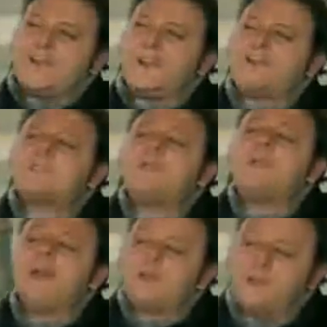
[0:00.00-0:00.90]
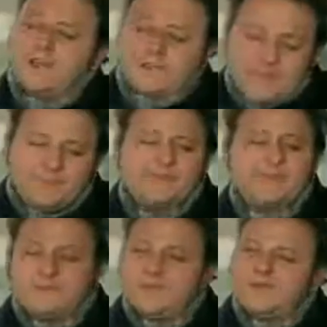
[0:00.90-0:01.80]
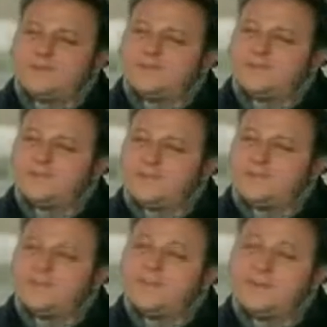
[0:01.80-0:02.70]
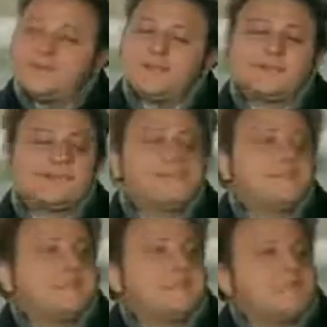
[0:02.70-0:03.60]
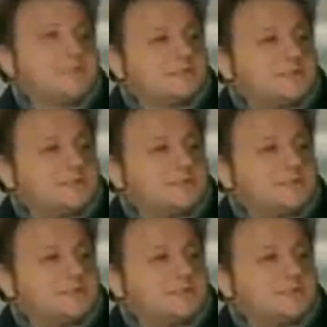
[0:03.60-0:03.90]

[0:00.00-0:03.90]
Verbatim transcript: Ragazzi, Milano mi acchiappa veramente, veramente. Sai perché ti acchiappa?